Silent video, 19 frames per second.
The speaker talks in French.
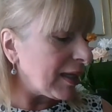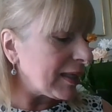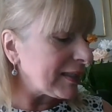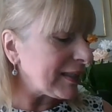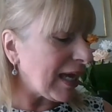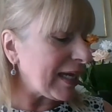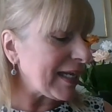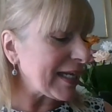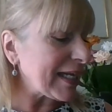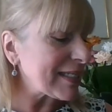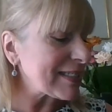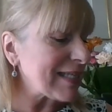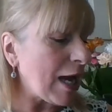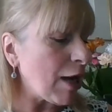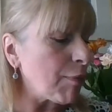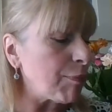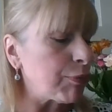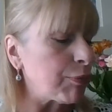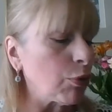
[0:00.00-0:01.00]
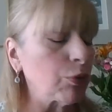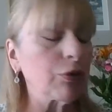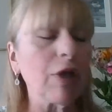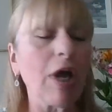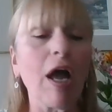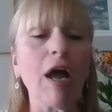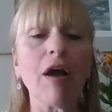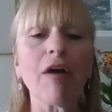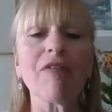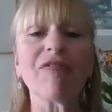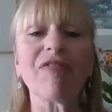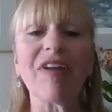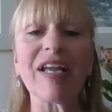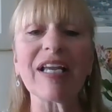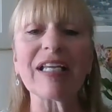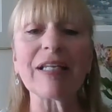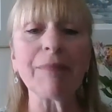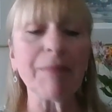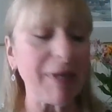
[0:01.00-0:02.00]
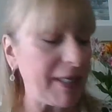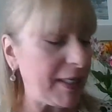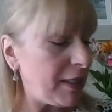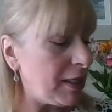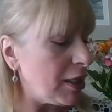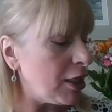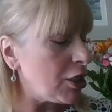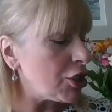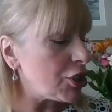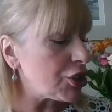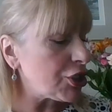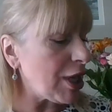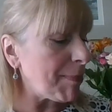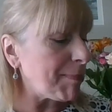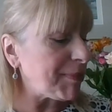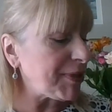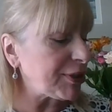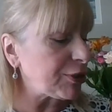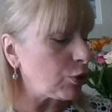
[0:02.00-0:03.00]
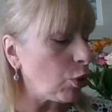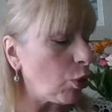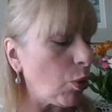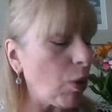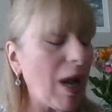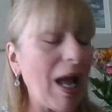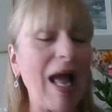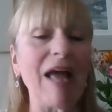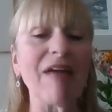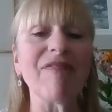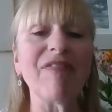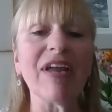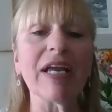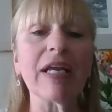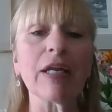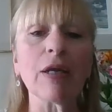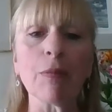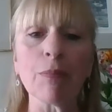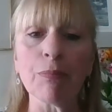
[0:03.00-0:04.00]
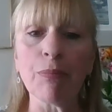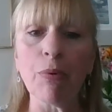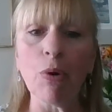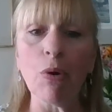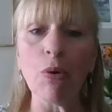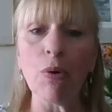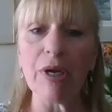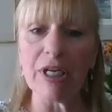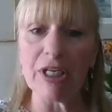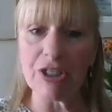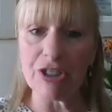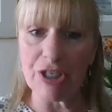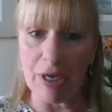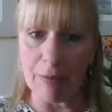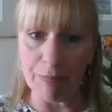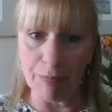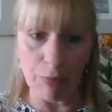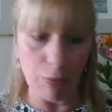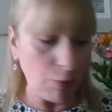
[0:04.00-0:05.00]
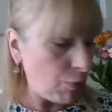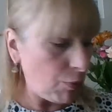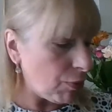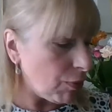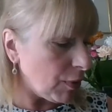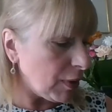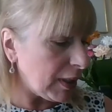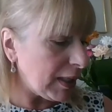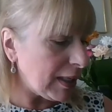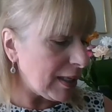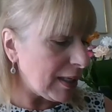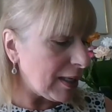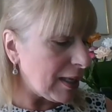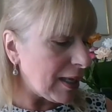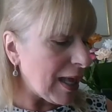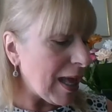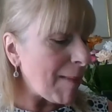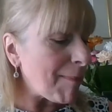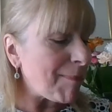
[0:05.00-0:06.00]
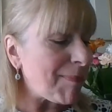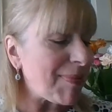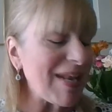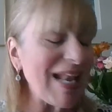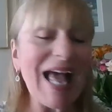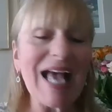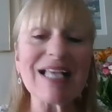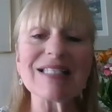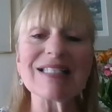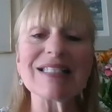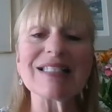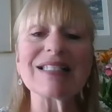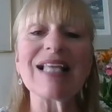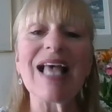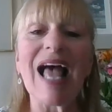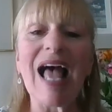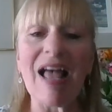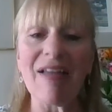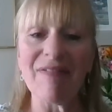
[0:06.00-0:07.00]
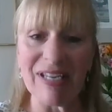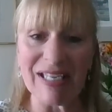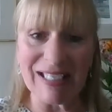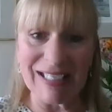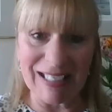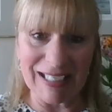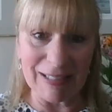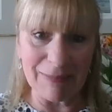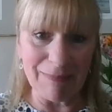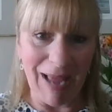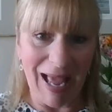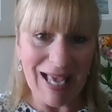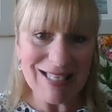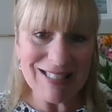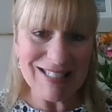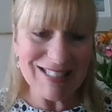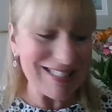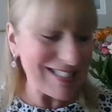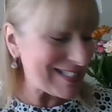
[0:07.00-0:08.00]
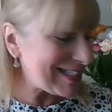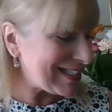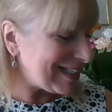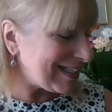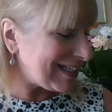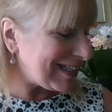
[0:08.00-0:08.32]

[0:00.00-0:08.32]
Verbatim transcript: Dans l'exemple, l'auteur fait rimer chapiteau avec beau et chapeau place avec grimace,